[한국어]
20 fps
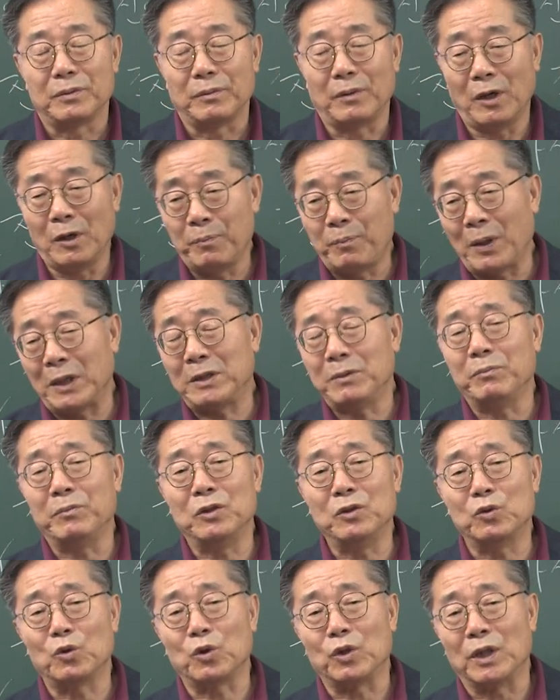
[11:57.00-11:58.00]
얼빠진
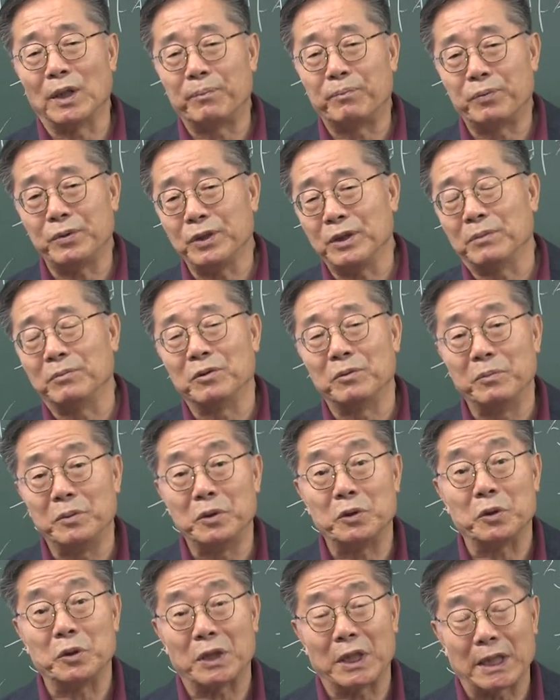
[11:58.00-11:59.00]
민족이나 뿌리 없는
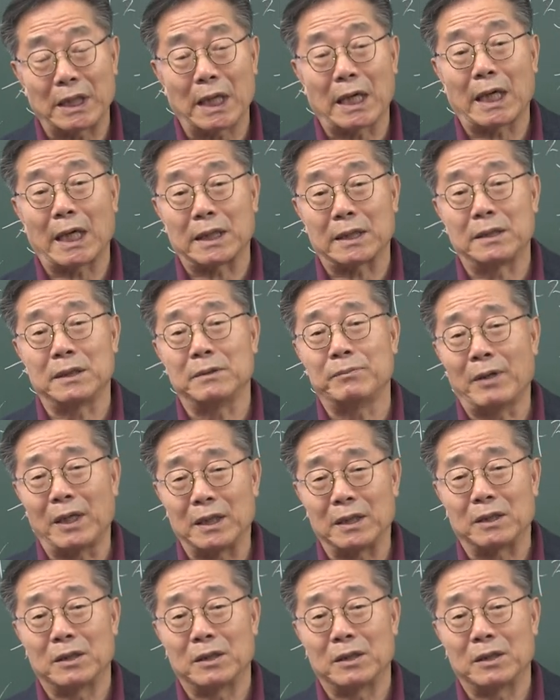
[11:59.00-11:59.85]
민족이나 다그 그 말이